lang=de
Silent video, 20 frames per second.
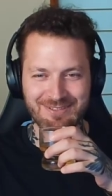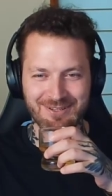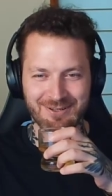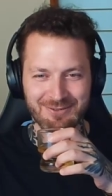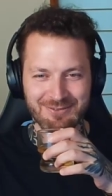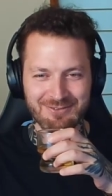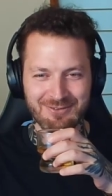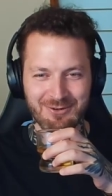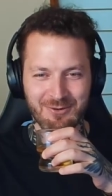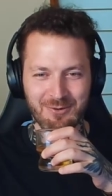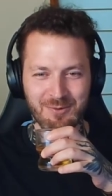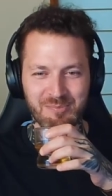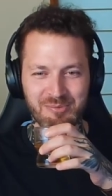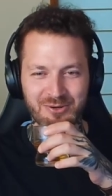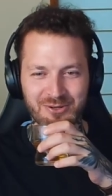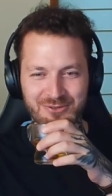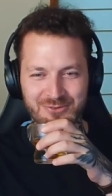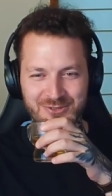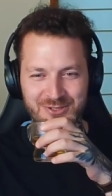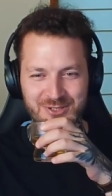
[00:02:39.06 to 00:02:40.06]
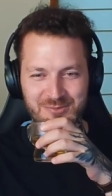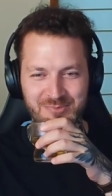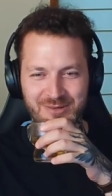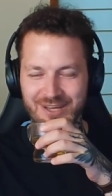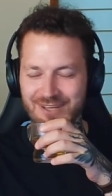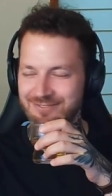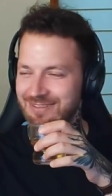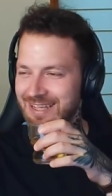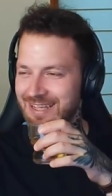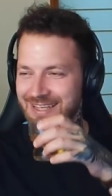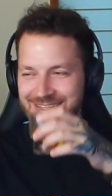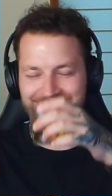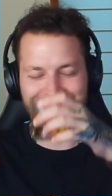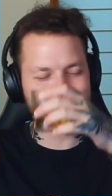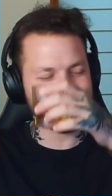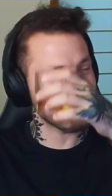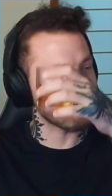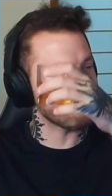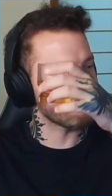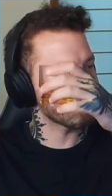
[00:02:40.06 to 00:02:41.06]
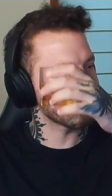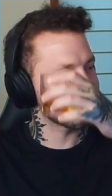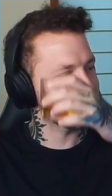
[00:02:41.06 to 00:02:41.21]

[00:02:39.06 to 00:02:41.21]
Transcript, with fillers: 2000 Euro Porto gespart. Wer kennt's